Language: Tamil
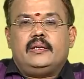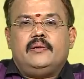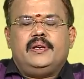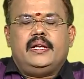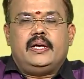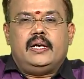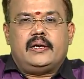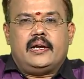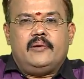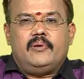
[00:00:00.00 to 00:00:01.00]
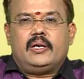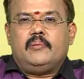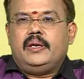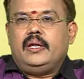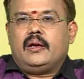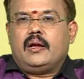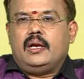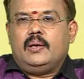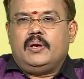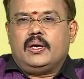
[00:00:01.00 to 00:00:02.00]
டிவி நேயர்களுக்கு அனைவருக்கும் இனிய
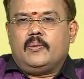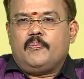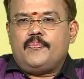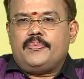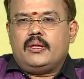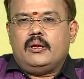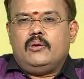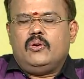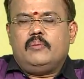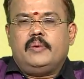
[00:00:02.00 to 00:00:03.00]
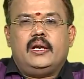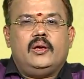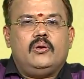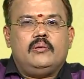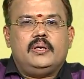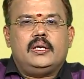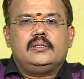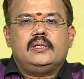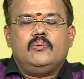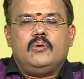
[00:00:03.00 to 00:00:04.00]
காலை வணக்கம் யோகம் நல்ல யோகம்
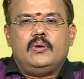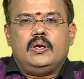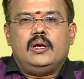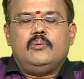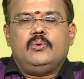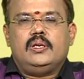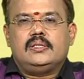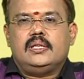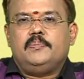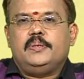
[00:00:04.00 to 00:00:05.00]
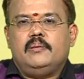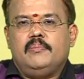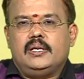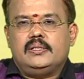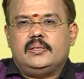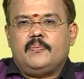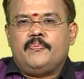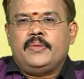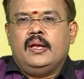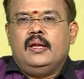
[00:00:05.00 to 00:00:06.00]
நிகழ்ச்சியில் ஒவ்வொரு நாளும் உங்களை சந்திப்பதில் மகிழ்ச்சி
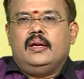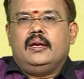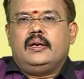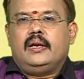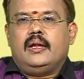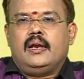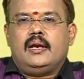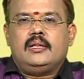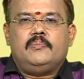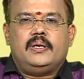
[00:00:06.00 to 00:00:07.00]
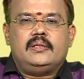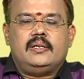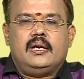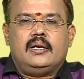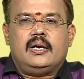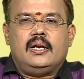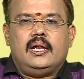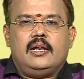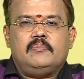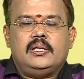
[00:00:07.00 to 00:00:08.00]
இன்றைய நாளானது பார்த்தீர்கள் என்றால்
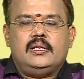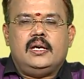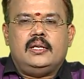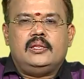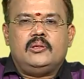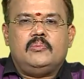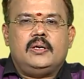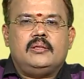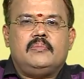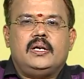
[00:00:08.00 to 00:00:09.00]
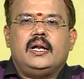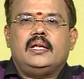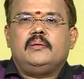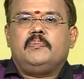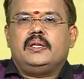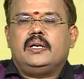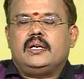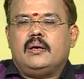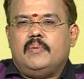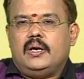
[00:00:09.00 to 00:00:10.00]
ஏழாம் தேதி ஐந்தாவது மாதம் ரெண்டாயிரத்தி
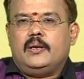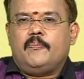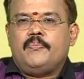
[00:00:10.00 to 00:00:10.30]
பதினெட்டாம் ஆண்டு